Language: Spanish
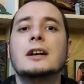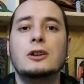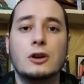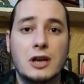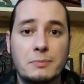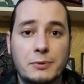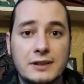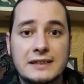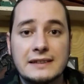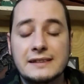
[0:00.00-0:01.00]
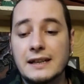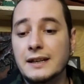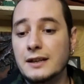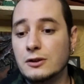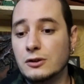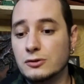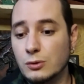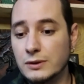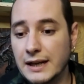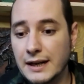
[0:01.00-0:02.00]
Lo que podés hacer es
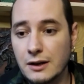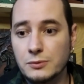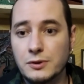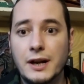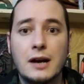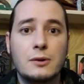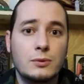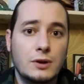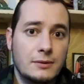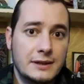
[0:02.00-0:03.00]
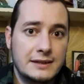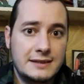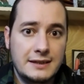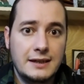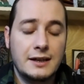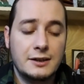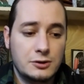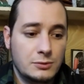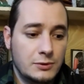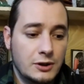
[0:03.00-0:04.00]
consultar algún oráculo a ver si
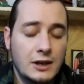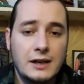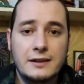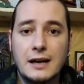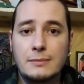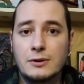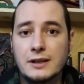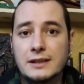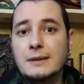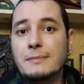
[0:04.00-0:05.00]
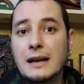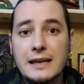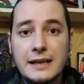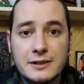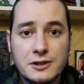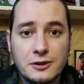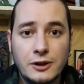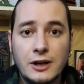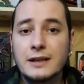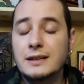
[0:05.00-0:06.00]
estuvo, digamos, este, mal
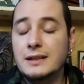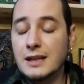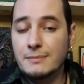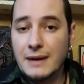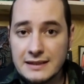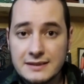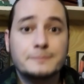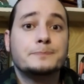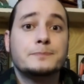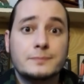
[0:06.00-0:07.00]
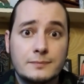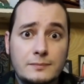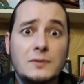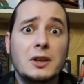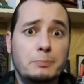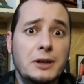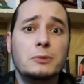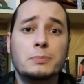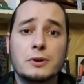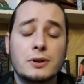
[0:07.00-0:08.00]
hecho y demás.
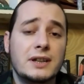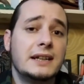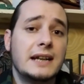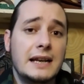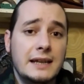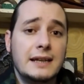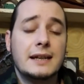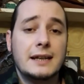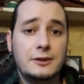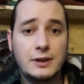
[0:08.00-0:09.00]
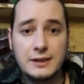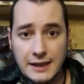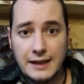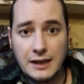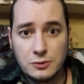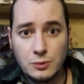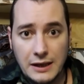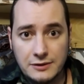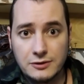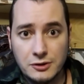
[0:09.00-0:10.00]
Pero por lo general es que no están
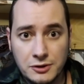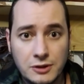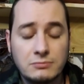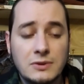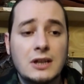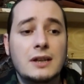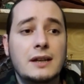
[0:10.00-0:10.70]
actuando, ¿no?